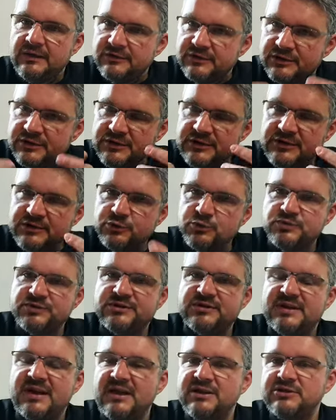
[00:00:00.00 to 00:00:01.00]
Wtedy Jezus
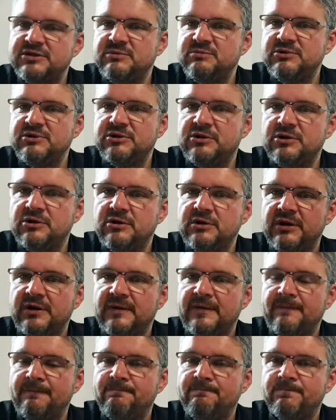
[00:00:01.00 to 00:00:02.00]
skaże mi drogę.
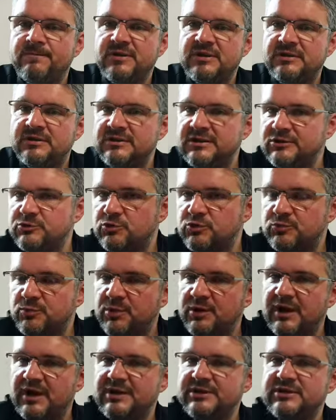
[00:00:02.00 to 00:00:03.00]
Wtedy Jezus
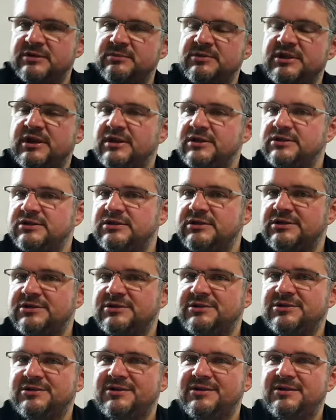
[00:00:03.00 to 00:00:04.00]
pokaże mi, jak
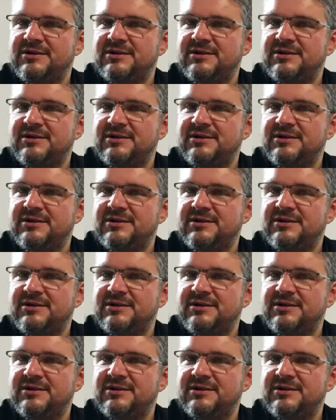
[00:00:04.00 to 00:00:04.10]
żyć.